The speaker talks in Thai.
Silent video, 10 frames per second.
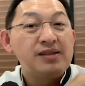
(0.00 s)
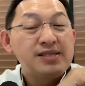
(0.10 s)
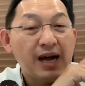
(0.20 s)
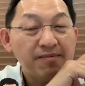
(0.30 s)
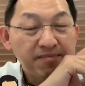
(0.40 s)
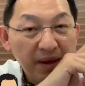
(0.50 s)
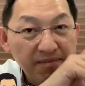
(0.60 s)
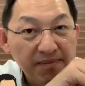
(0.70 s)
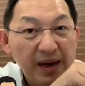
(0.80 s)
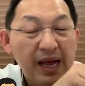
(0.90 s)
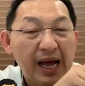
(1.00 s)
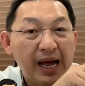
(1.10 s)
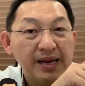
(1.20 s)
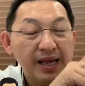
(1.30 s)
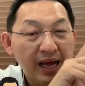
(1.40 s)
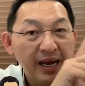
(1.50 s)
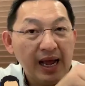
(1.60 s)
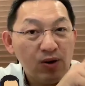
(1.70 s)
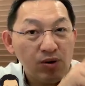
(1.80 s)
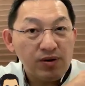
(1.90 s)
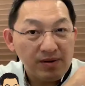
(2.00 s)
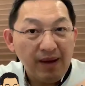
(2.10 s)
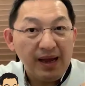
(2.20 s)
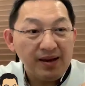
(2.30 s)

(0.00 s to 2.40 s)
จะเป็นปัญหาในอนาคตหรือไม่